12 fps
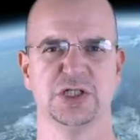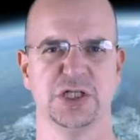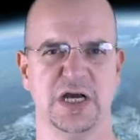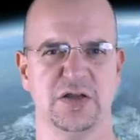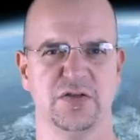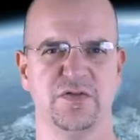
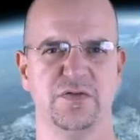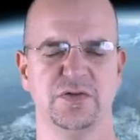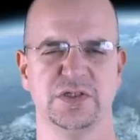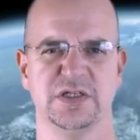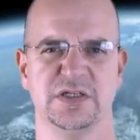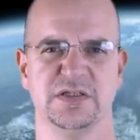
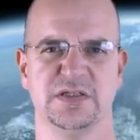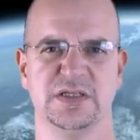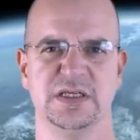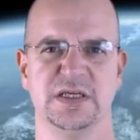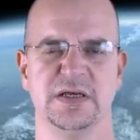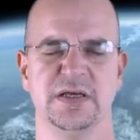Strahlungsfluss ist
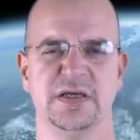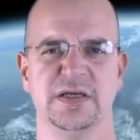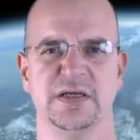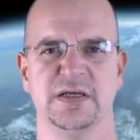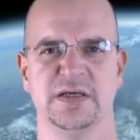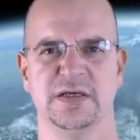die
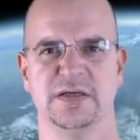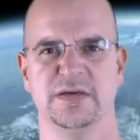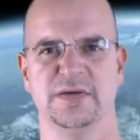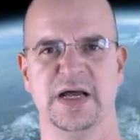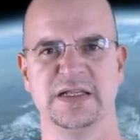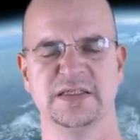äh,
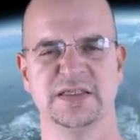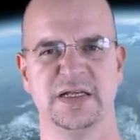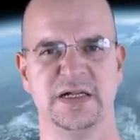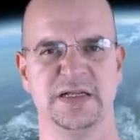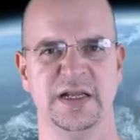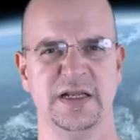
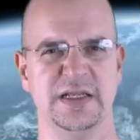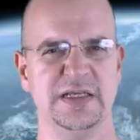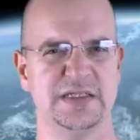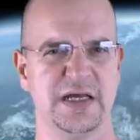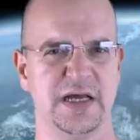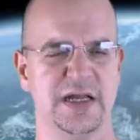Anzahl der
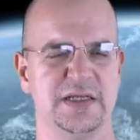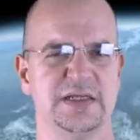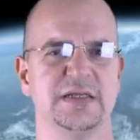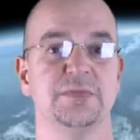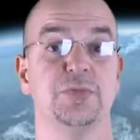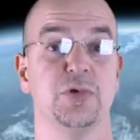
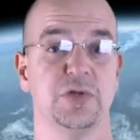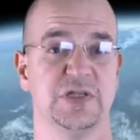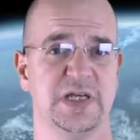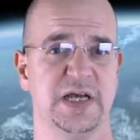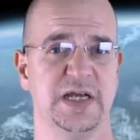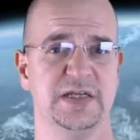Lichtteilchen pro
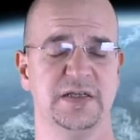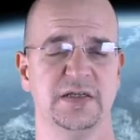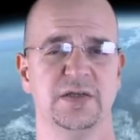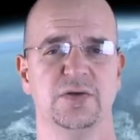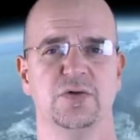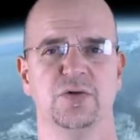Zeit
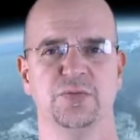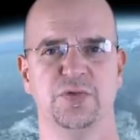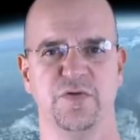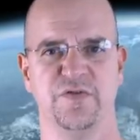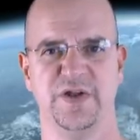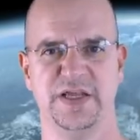und
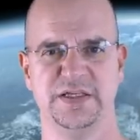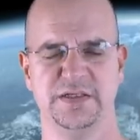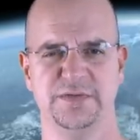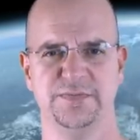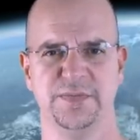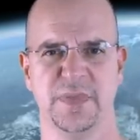pro Fläche.